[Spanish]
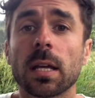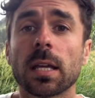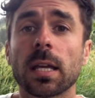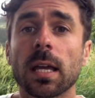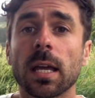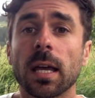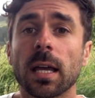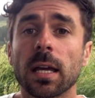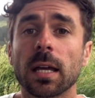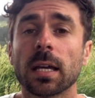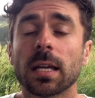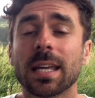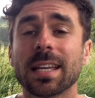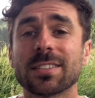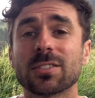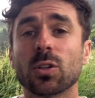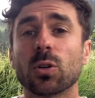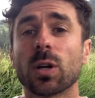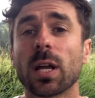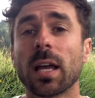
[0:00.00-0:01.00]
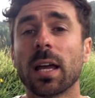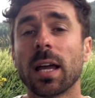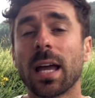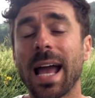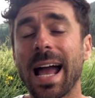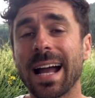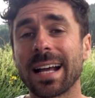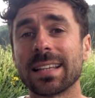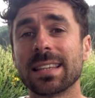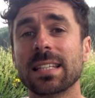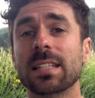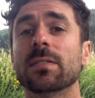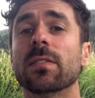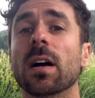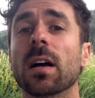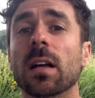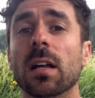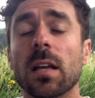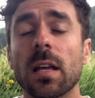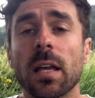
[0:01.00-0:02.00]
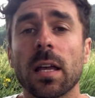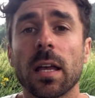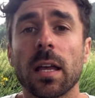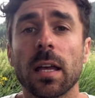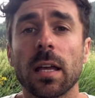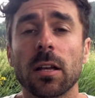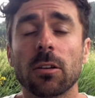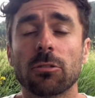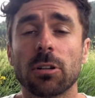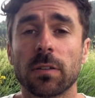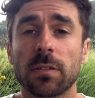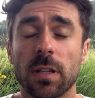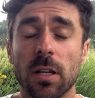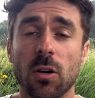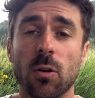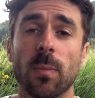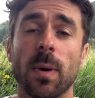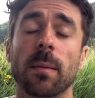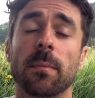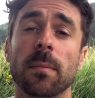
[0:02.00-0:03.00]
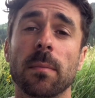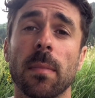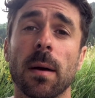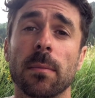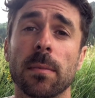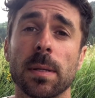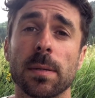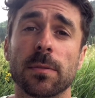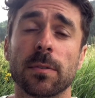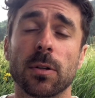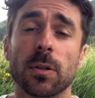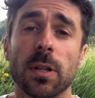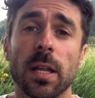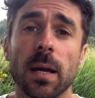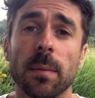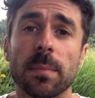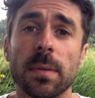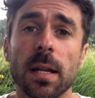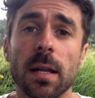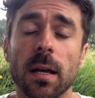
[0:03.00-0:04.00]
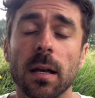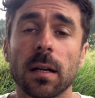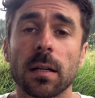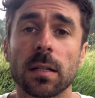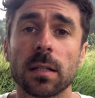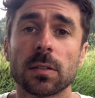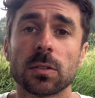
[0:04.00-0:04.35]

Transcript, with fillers: que, que es lo que activa el reflejo mamífero de apnea